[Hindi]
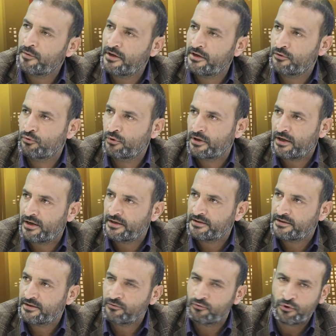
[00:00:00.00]
मेरी
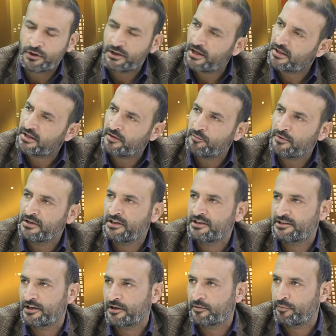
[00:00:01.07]
गुजारिश है वो सियासत में
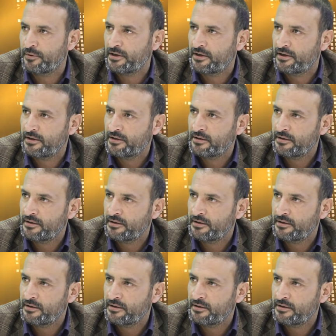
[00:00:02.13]
दिलचस्पी लें